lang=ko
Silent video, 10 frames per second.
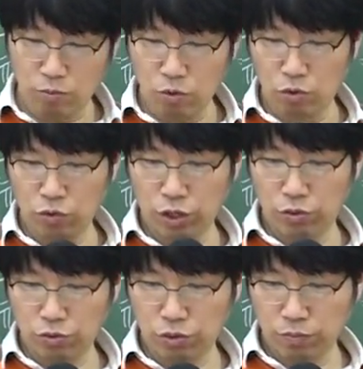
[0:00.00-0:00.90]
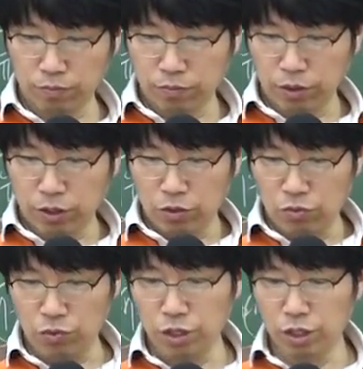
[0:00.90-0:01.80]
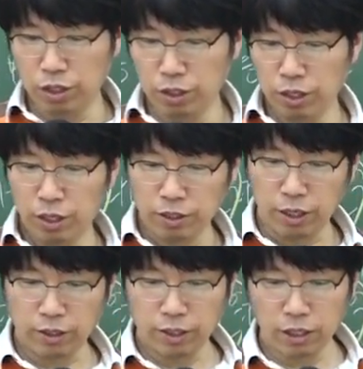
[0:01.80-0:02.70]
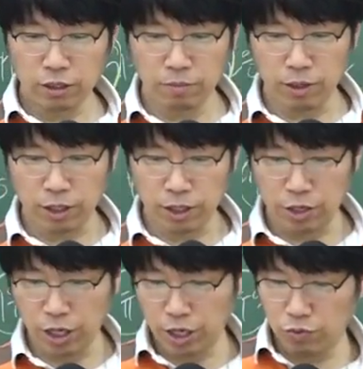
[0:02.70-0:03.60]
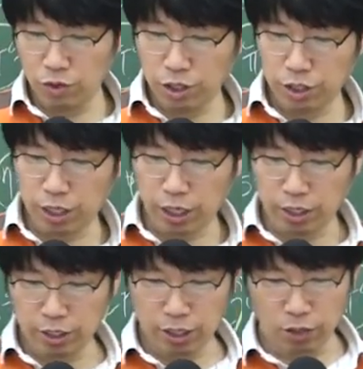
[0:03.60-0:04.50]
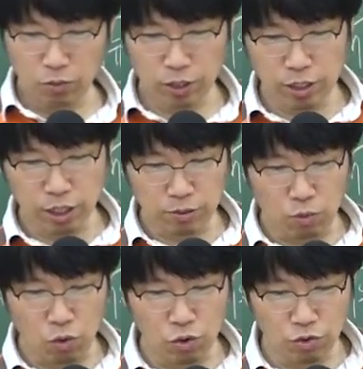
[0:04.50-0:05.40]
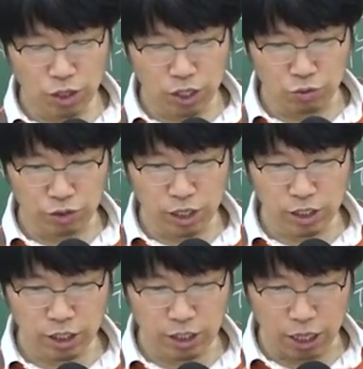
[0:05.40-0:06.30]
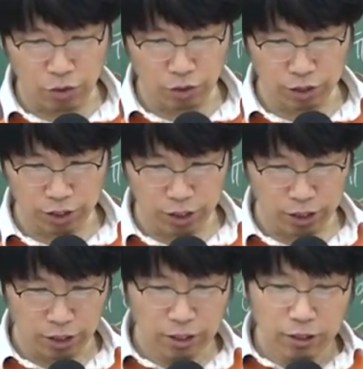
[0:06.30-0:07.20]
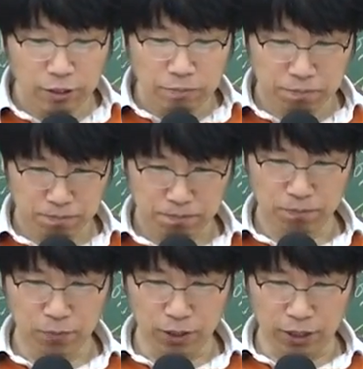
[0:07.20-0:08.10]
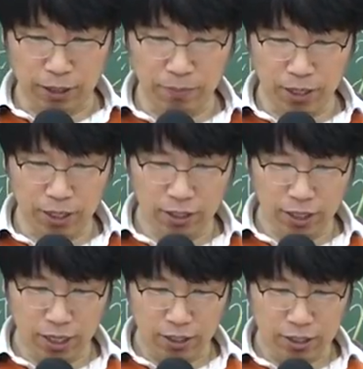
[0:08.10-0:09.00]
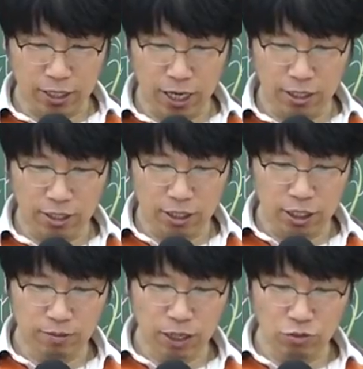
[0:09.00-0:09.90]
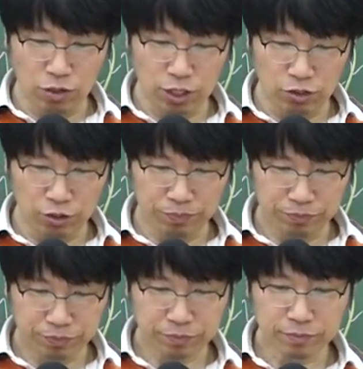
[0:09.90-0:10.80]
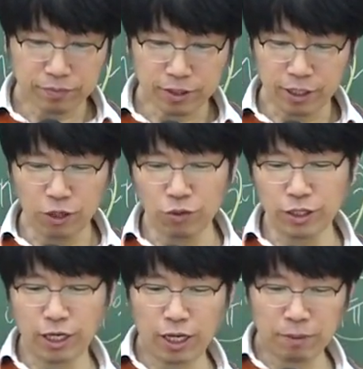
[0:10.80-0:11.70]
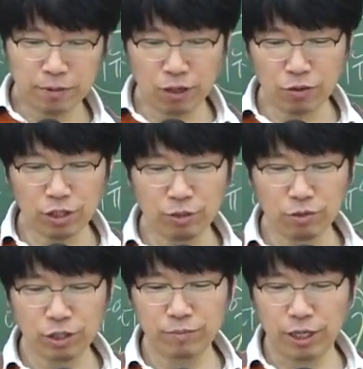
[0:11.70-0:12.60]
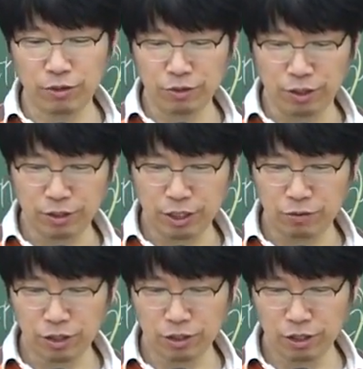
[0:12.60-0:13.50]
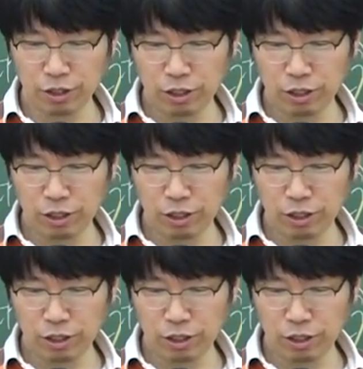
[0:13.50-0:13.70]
보건위원회를 두죠. 위원은 15명 이 위원이 되겠는데 그 밑에 이제 보건위원회 구체적인 내용들은 그러니까 담당하는 게 시행령 24조에 있죠. 근데 이거는 그냥 참고해서 보시면 됐고요. 참고해서